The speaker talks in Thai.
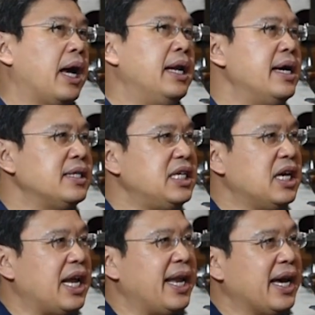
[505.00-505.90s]
ไอ้เรื่องที่
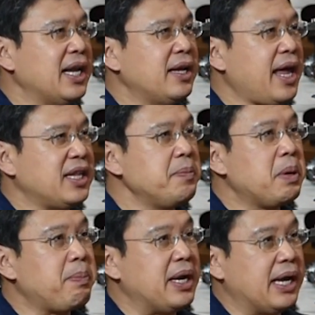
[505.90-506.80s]
จะอะไรก็แล้วแต่ที่
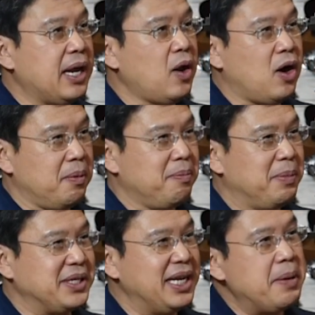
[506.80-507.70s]
มันเป็นอนาล็อก
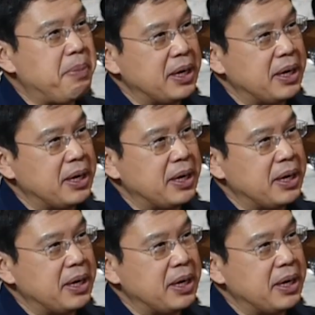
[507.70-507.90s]
มันจะเริ่